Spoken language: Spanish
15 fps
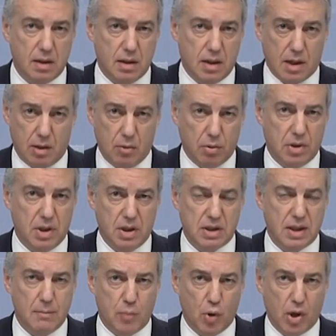reducir
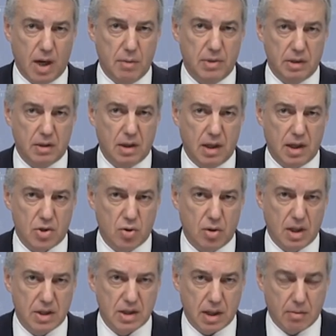temporalmente las
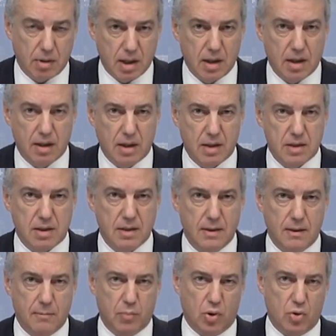horas trabajadas
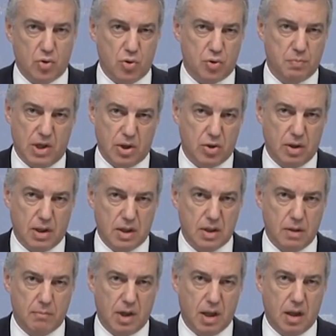por sus personas
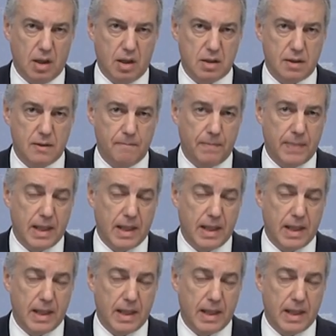empleadas,